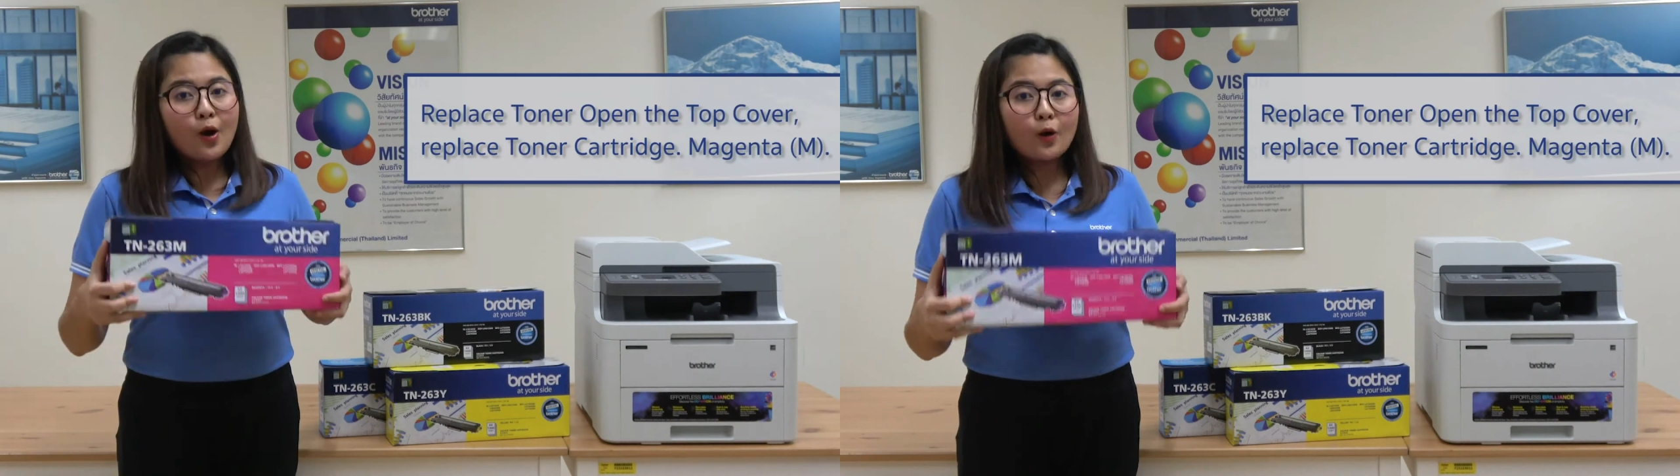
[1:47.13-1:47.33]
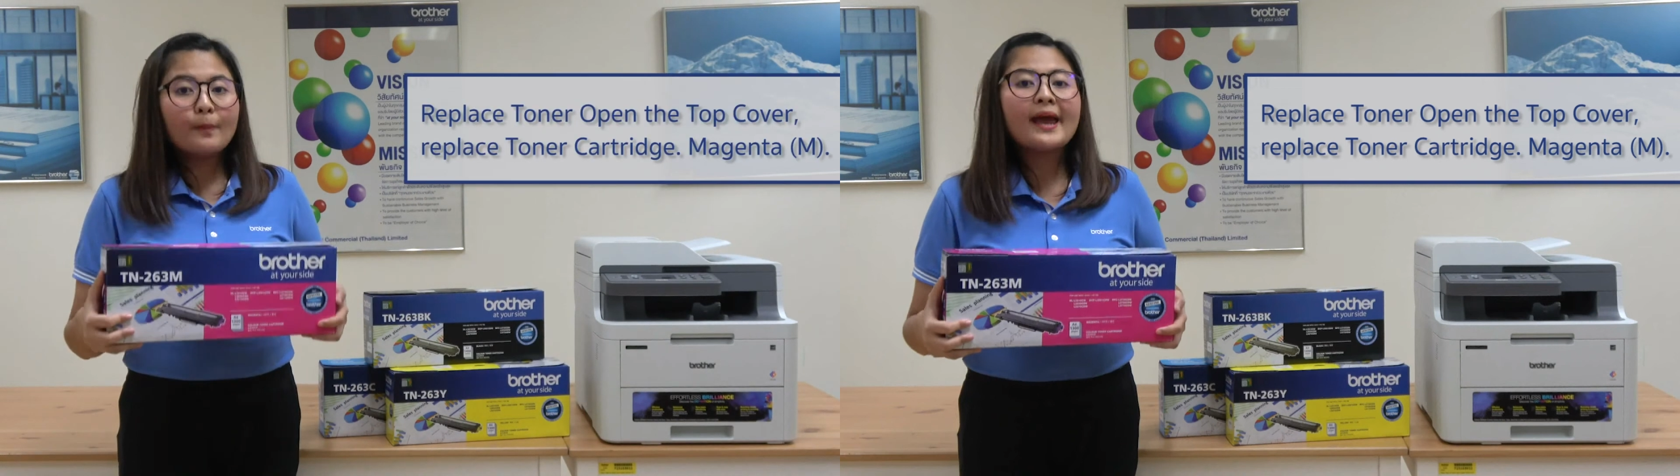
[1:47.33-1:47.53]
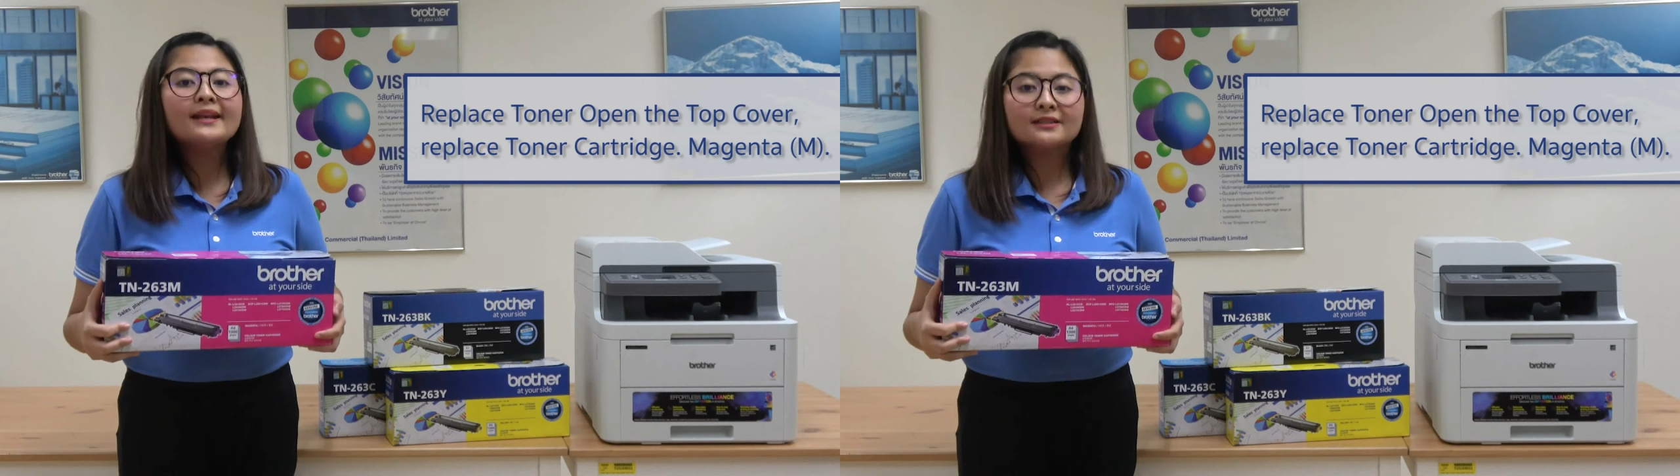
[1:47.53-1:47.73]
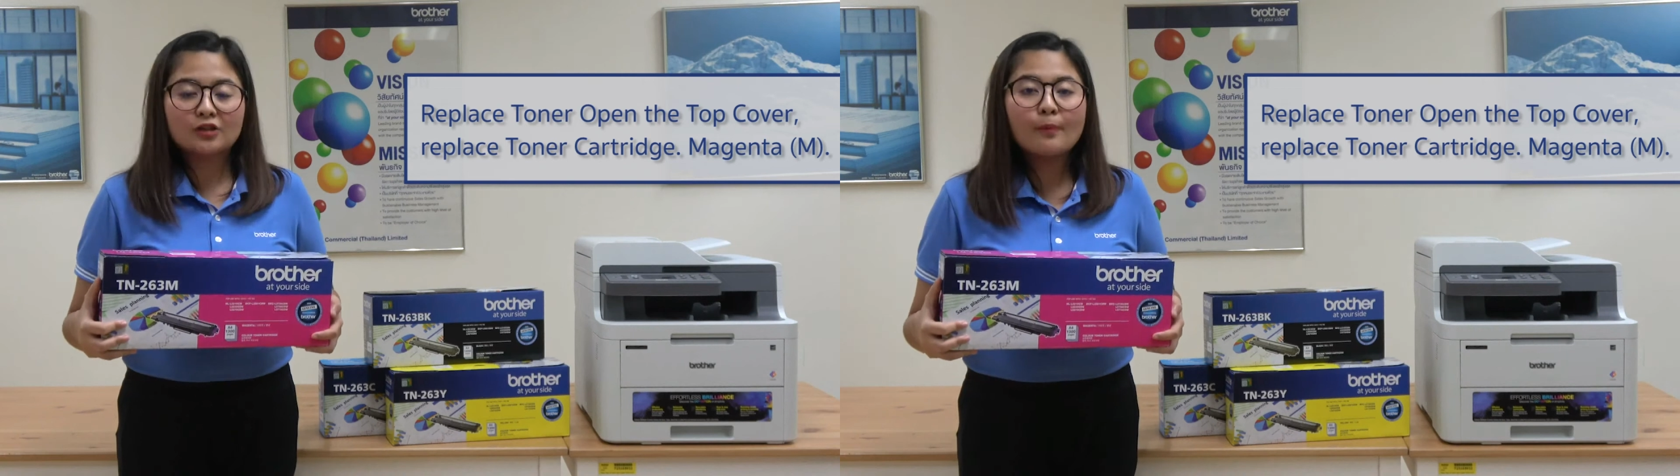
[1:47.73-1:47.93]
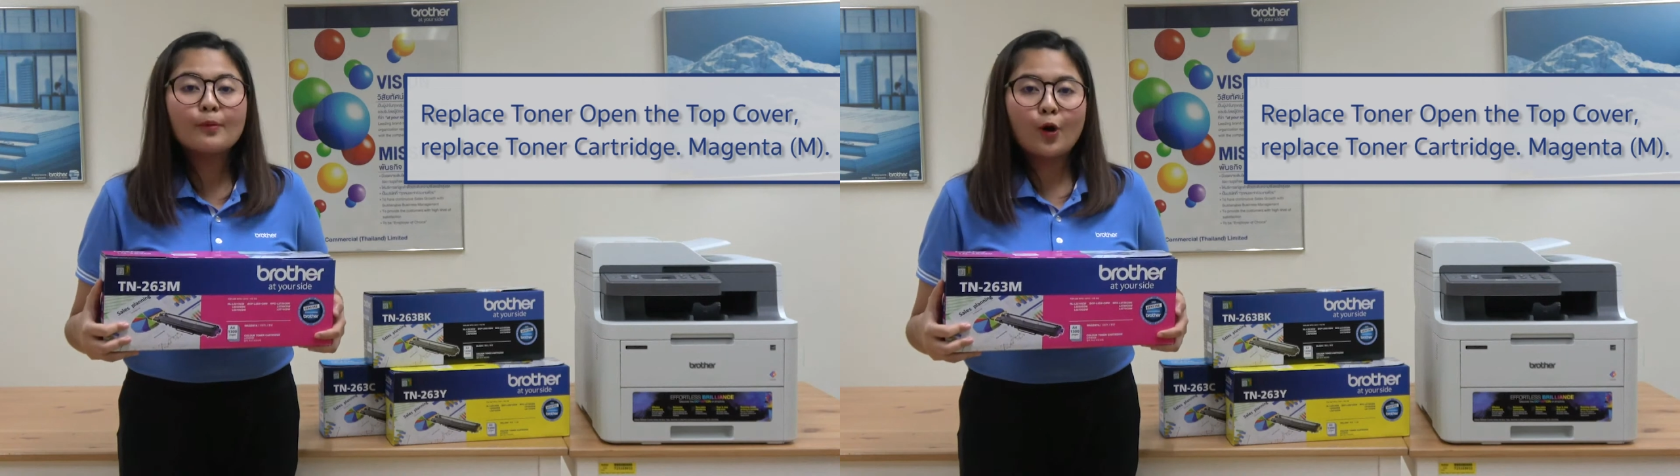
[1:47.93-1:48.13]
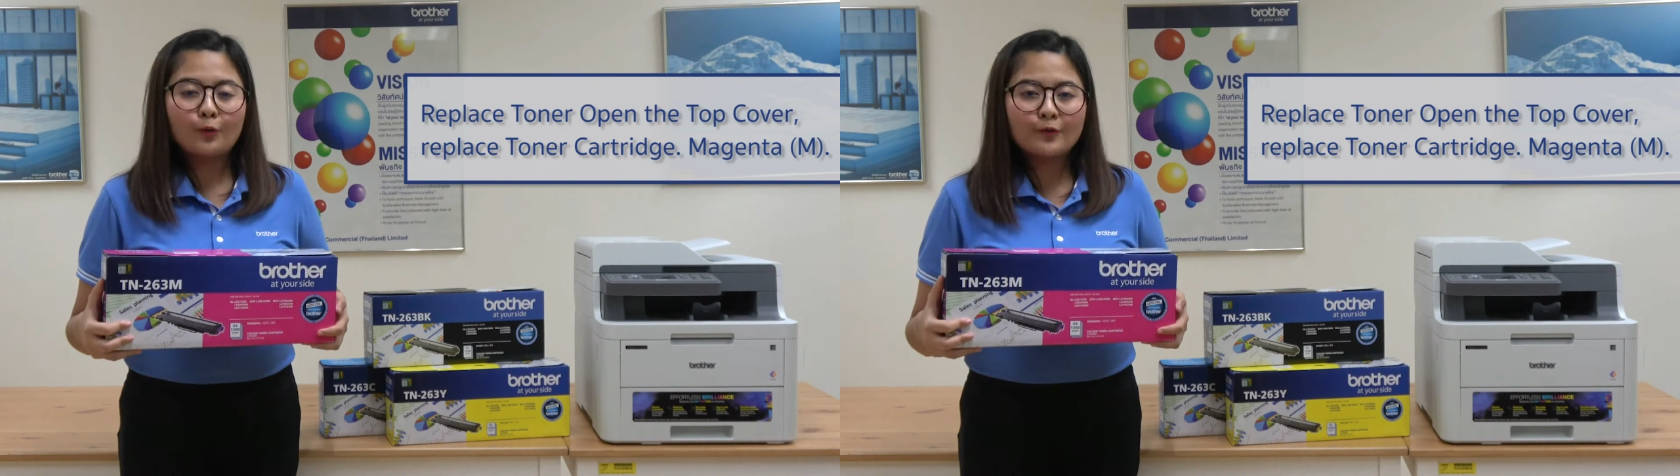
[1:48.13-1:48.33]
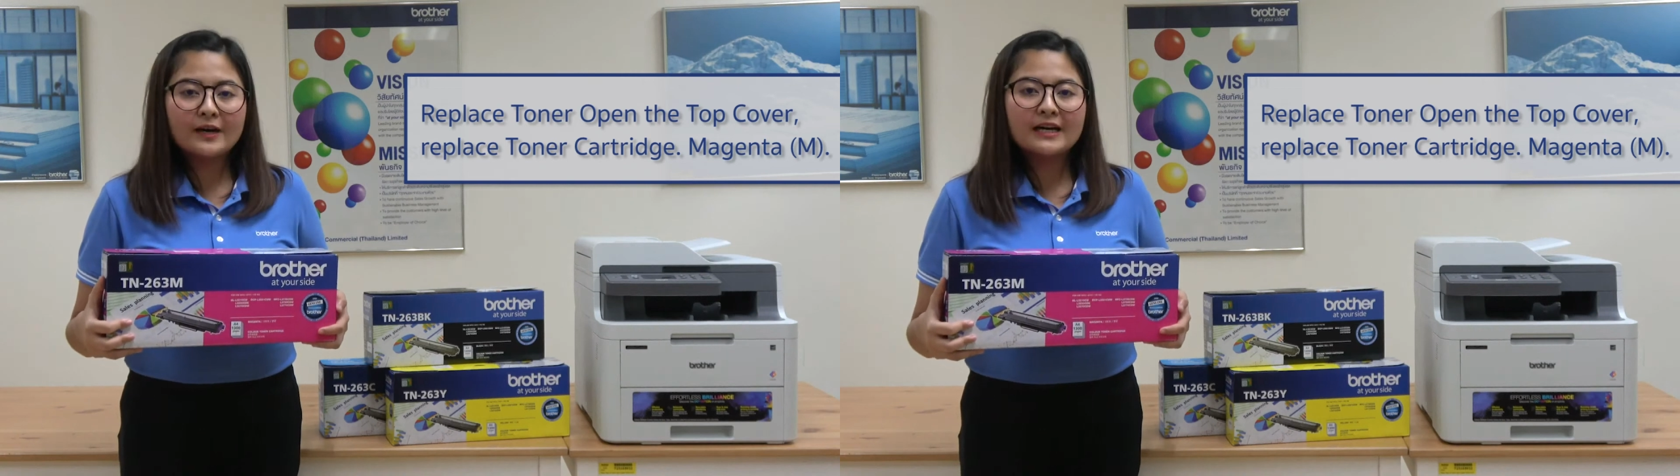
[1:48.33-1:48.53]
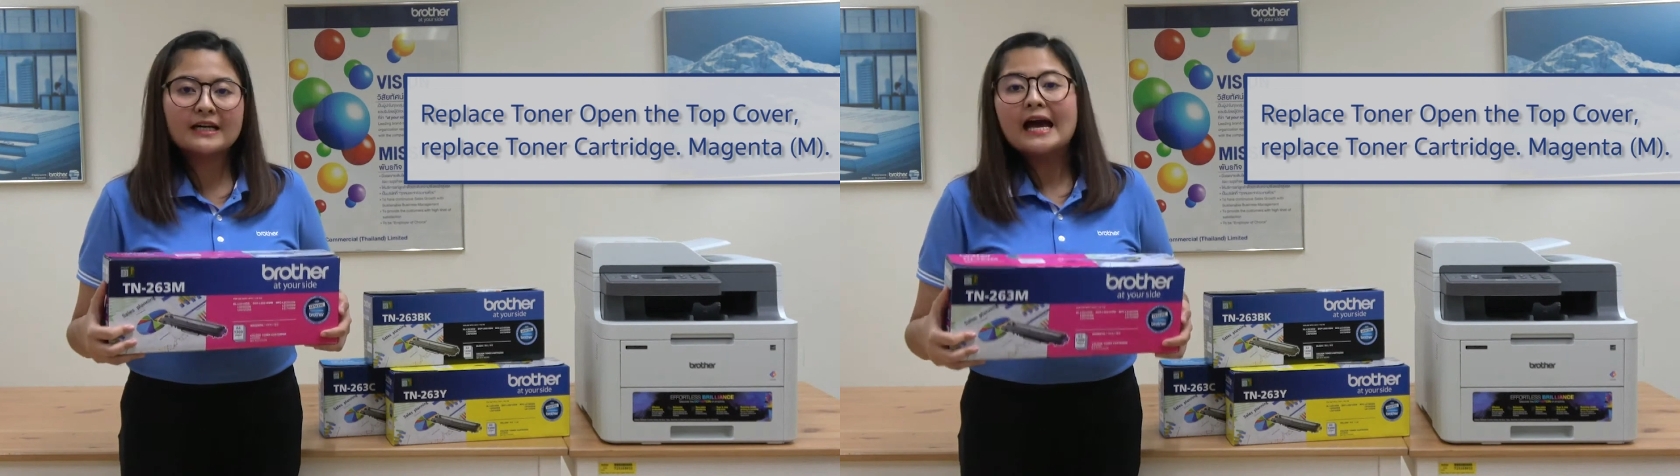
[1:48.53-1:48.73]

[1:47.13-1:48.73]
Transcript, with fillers: Open the top cover